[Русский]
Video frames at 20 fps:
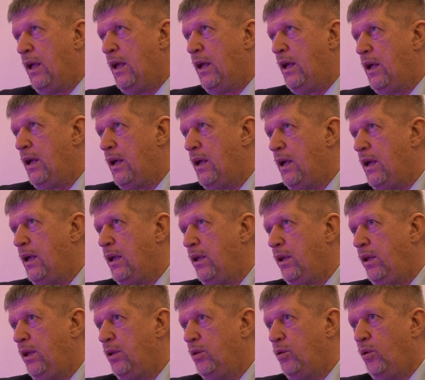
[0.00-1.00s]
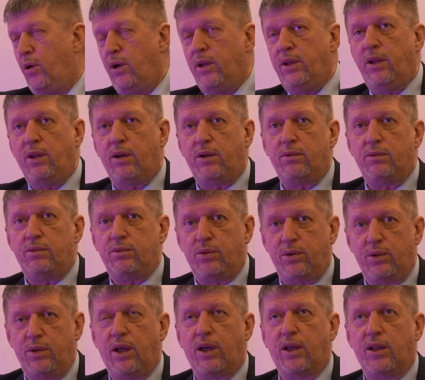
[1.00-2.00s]
Э, и, но они,
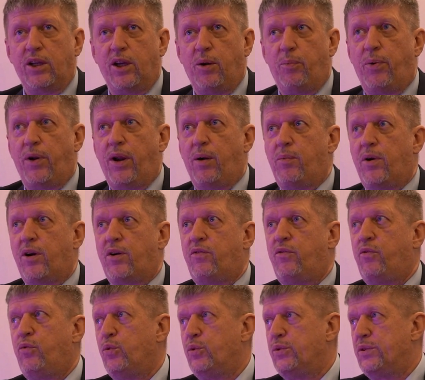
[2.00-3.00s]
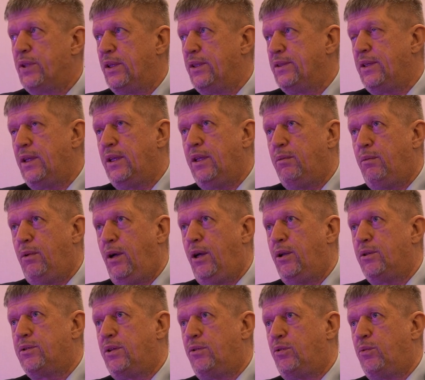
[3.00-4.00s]
вот некоторые прямо рвутся и
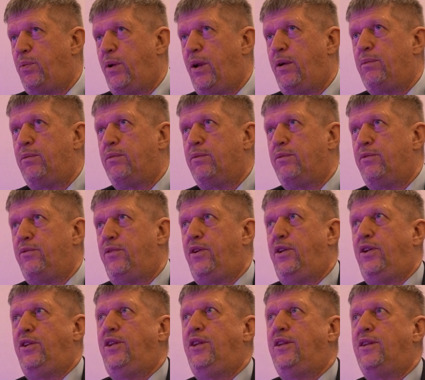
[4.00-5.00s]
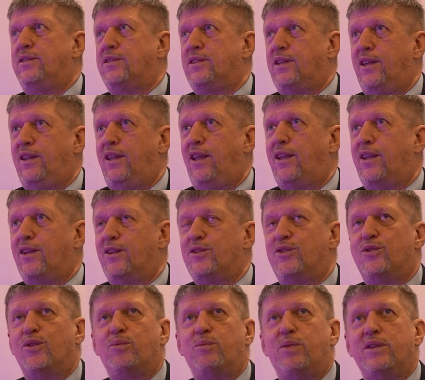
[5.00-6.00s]
занимаются вот прям вредительской
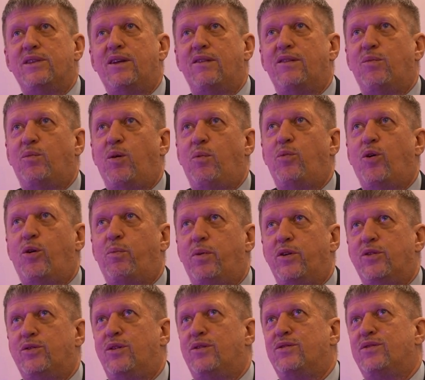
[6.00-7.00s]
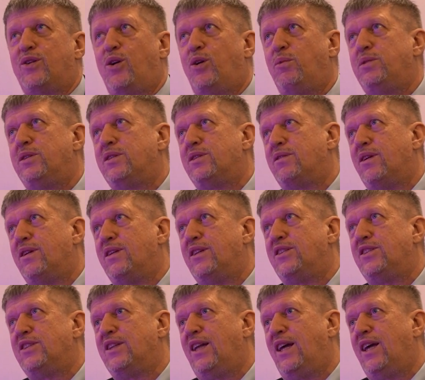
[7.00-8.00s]
деятельностью. Вот представьте, бобер пришел в сообщество и
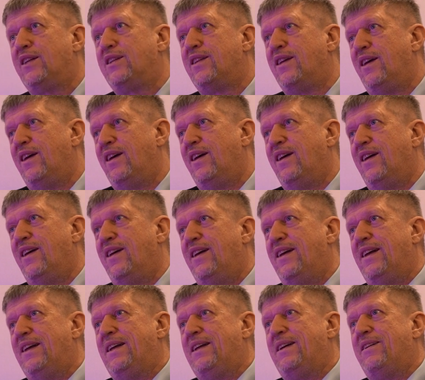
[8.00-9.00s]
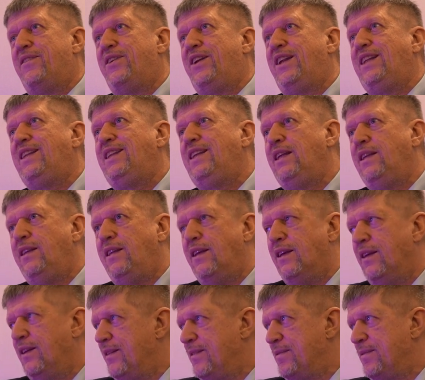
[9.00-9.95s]
начинает вредить.